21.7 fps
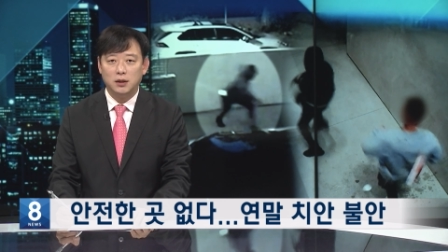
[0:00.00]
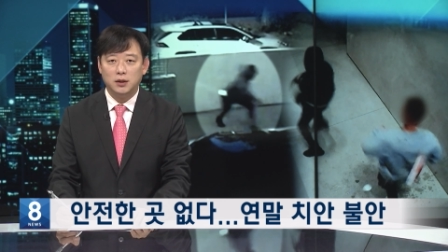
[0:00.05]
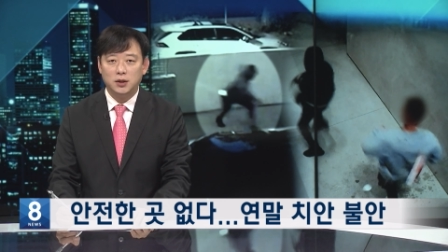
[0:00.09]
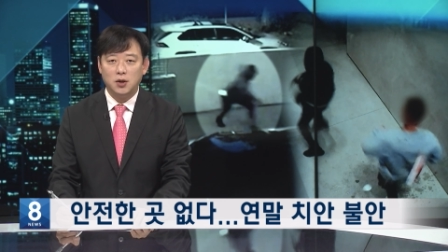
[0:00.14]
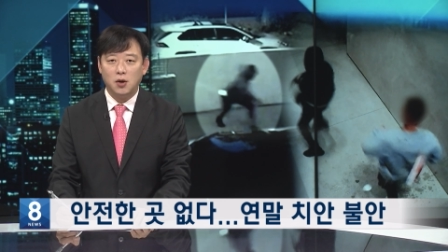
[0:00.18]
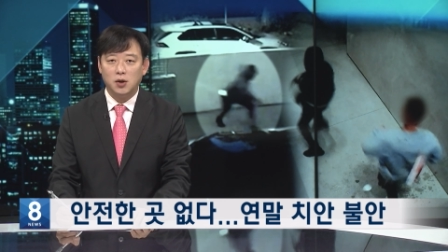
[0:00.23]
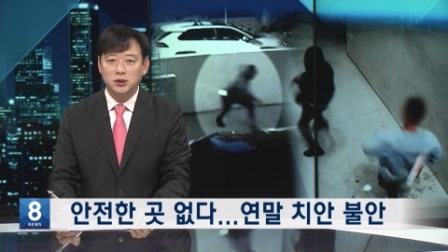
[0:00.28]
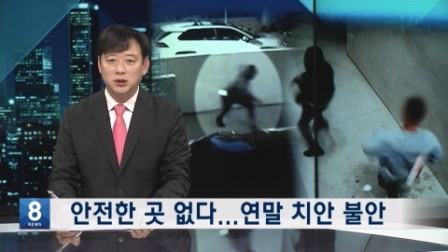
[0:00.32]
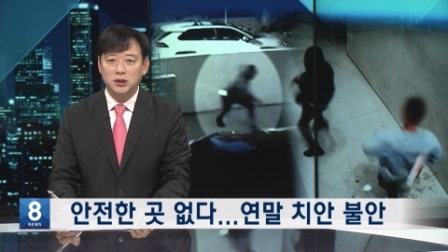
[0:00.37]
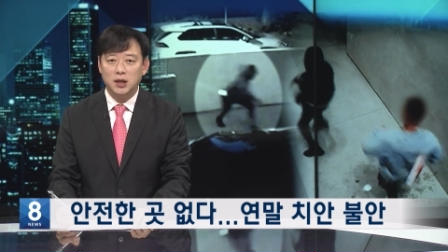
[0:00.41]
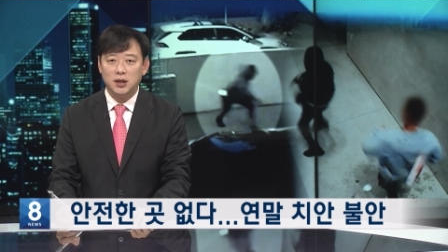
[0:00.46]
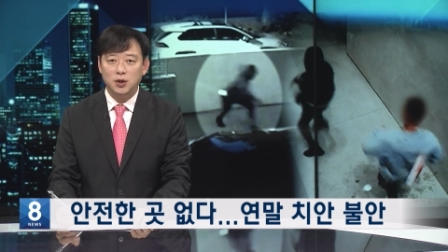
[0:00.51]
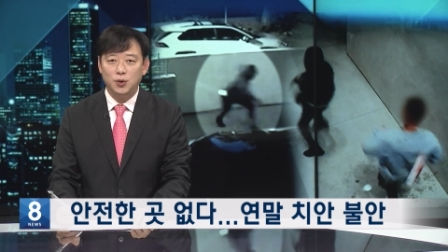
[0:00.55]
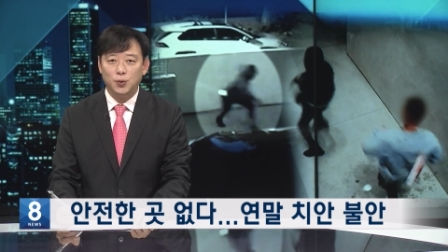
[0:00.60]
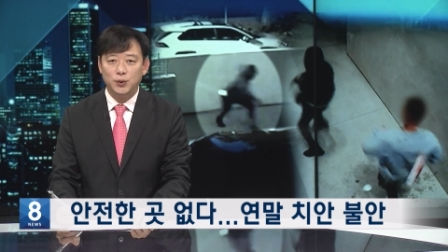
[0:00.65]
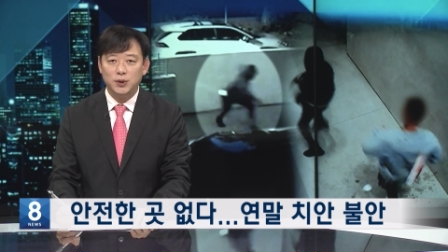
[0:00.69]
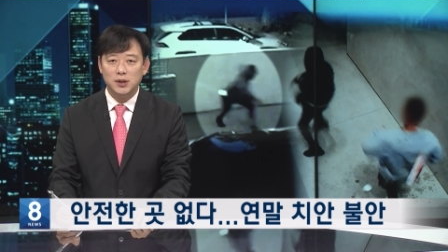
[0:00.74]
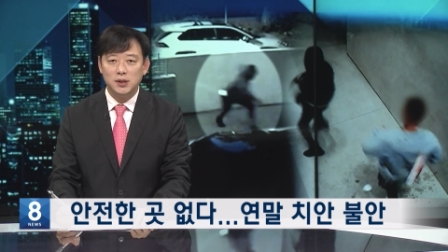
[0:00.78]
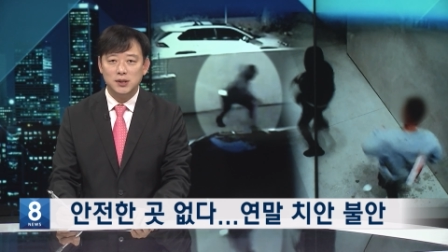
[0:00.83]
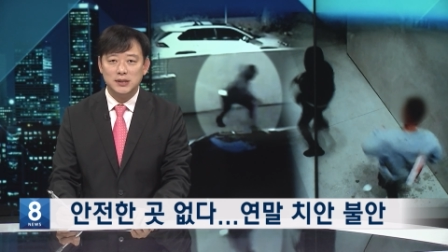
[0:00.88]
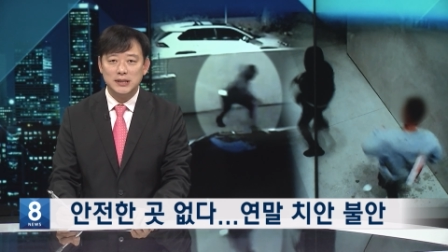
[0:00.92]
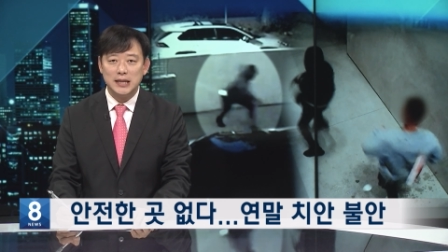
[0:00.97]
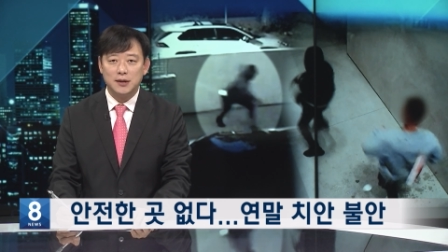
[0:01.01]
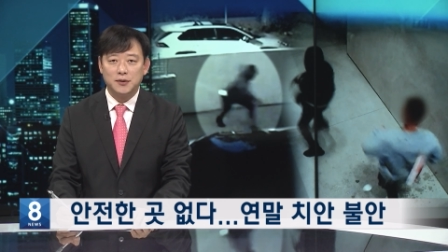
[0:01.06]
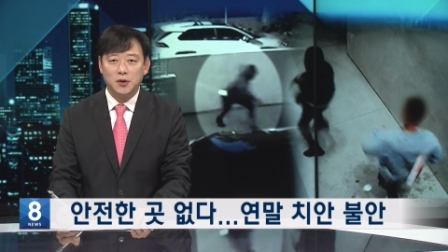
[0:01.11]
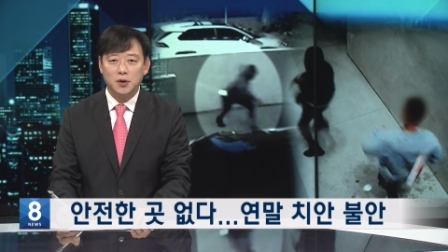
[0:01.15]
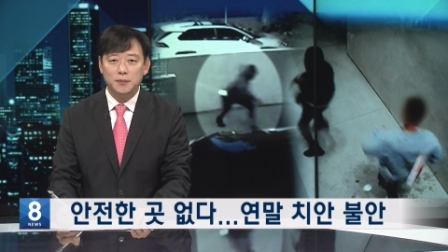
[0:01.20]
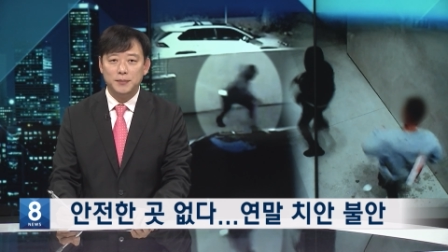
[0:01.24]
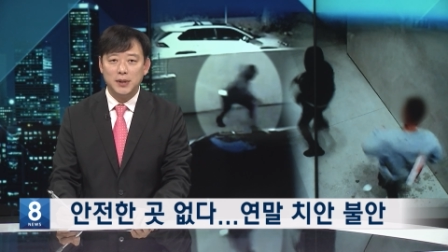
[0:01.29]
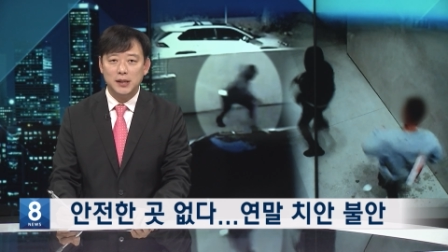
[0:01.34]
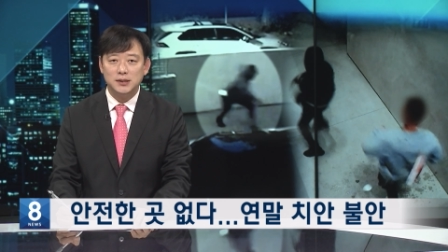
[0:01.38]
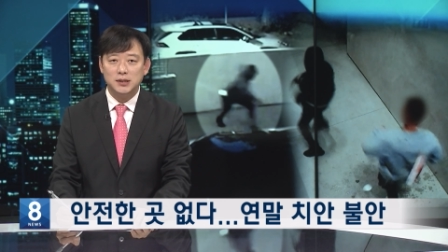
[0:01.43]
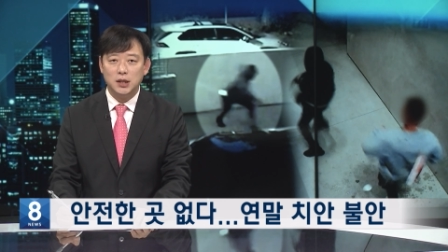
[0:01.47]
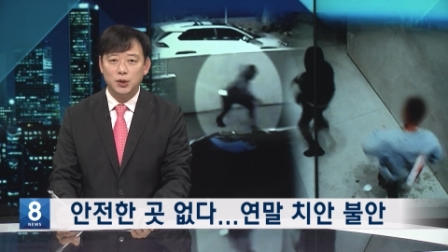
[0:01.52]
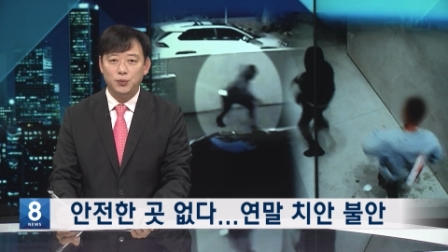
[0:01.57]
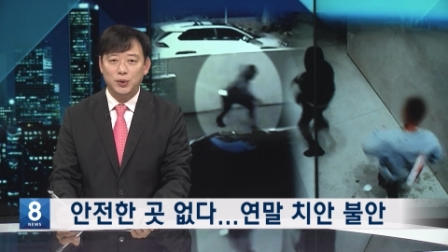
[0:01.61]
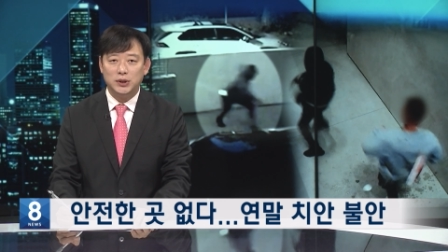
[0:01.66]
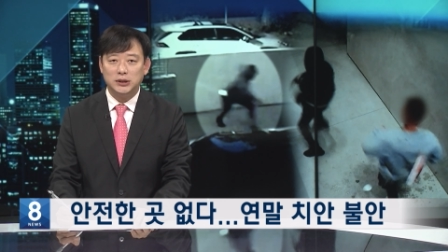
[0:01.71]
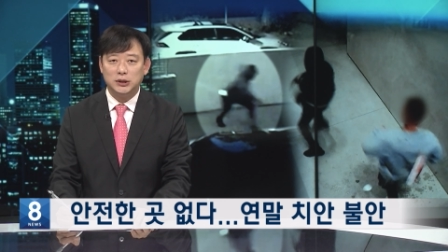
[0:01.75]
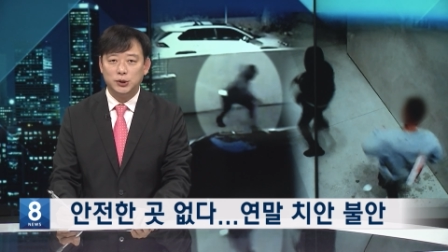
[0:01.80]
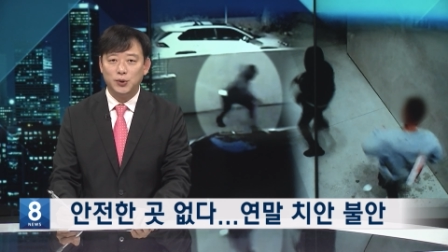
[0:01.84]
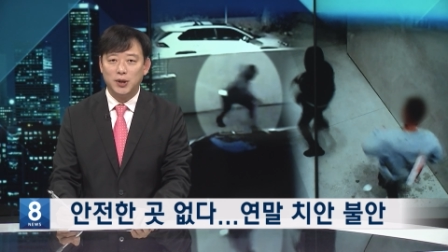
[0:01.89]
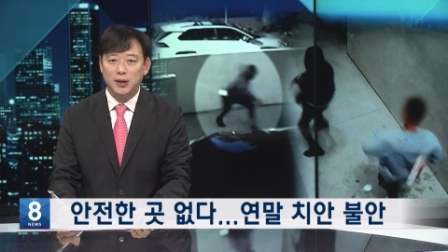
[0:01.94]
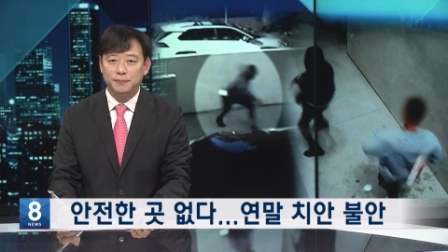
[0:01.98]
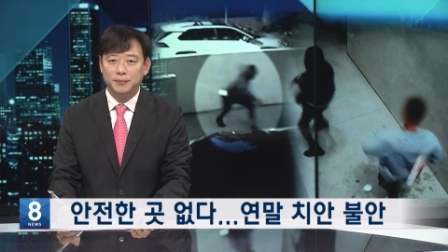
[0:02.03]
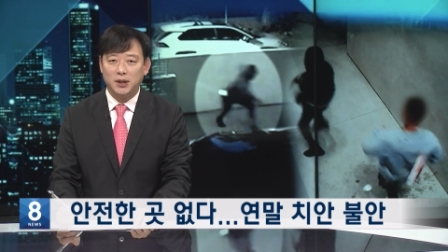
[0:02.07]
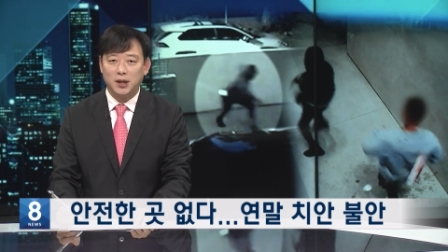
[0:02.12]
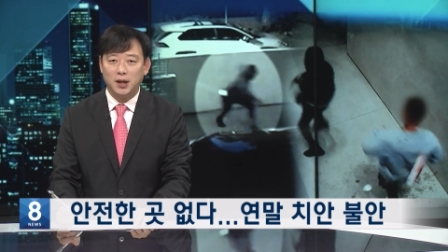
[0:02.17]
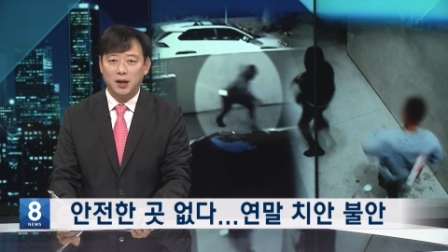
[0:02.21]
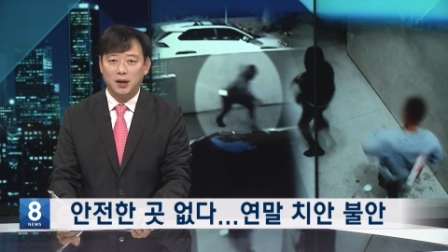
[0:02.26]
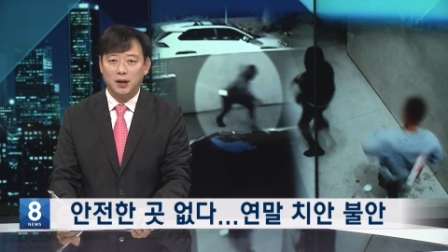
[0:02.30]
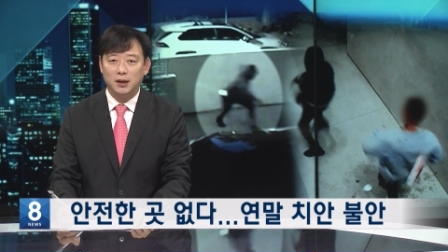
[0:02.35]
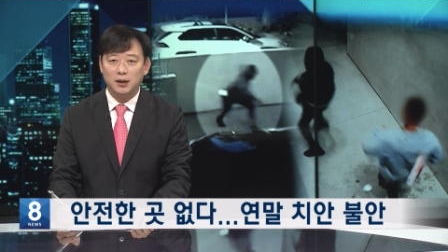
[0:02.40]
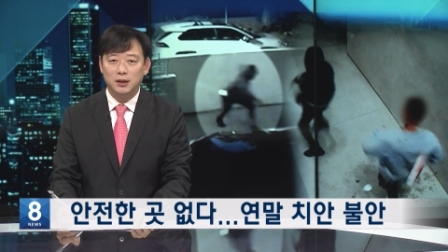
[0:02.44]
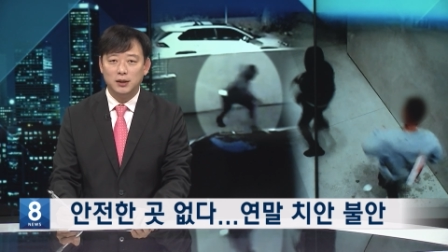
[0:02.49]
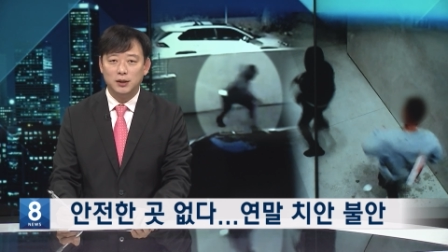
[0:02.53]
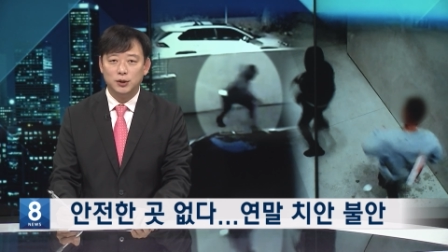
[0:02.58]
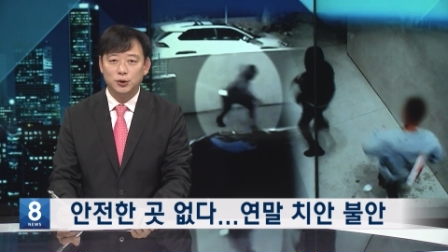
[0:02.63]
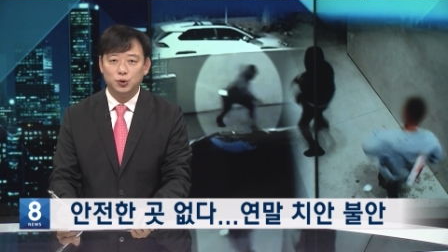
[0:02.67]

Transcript: 경찰이 오늘 사건 발생 위치와 함께